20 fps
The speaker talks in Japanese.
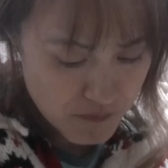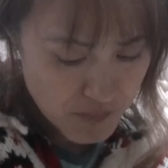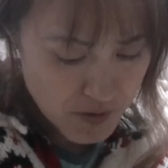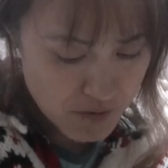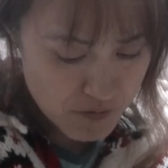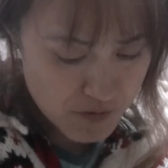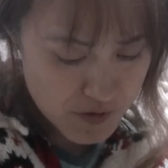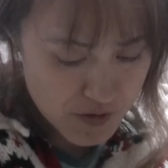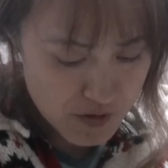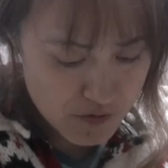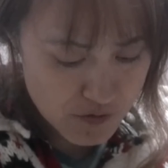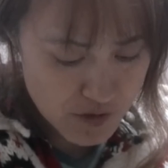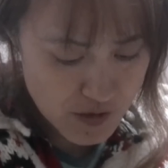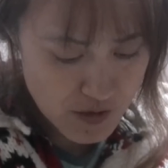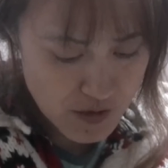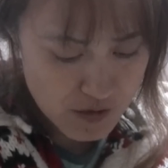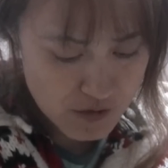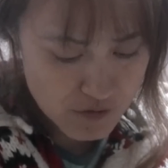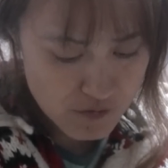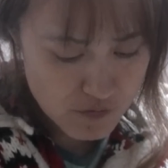パクチー好き
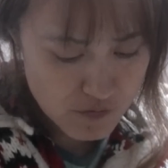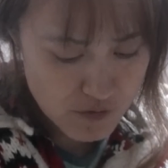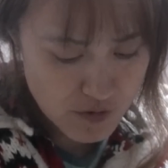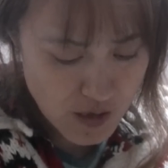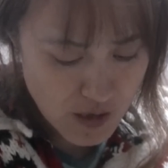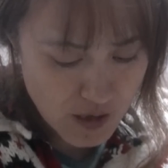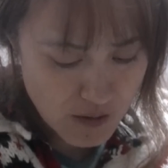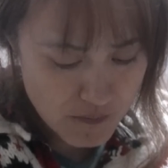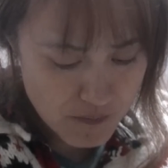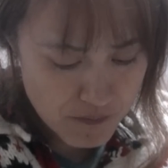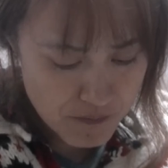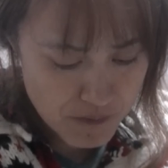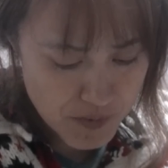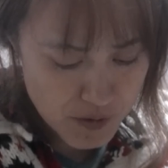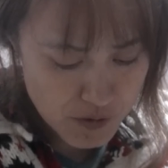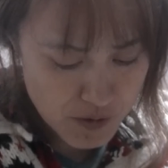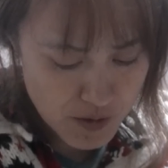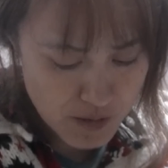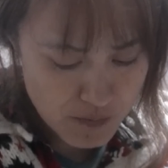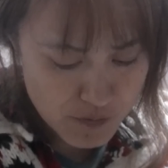が作った
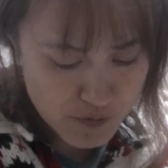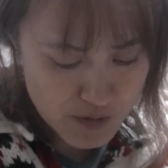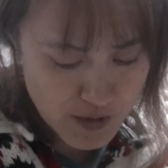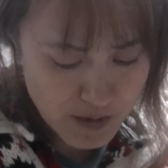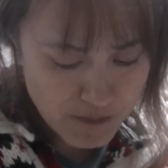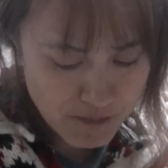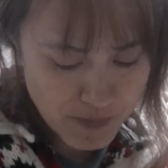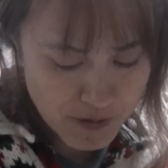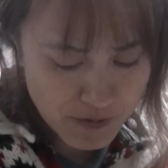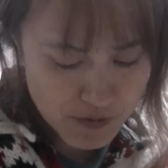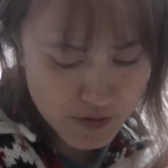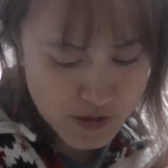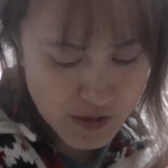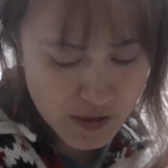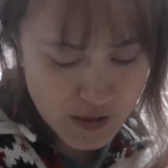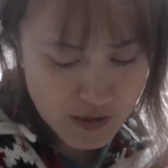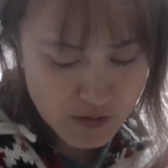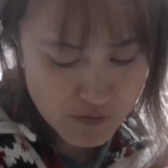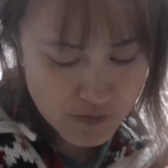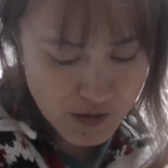ベトナム産
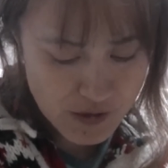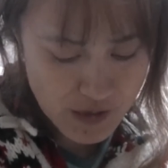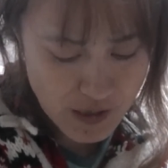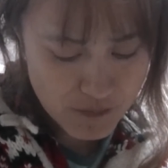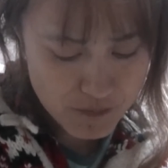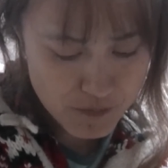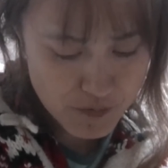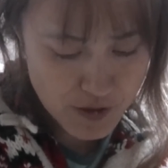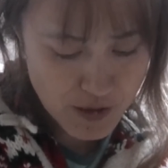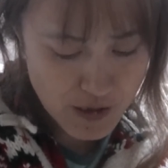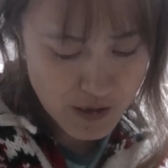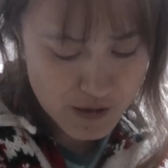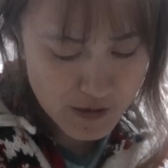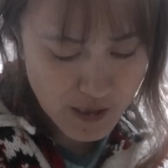パクチーリーフがたっぷり入っ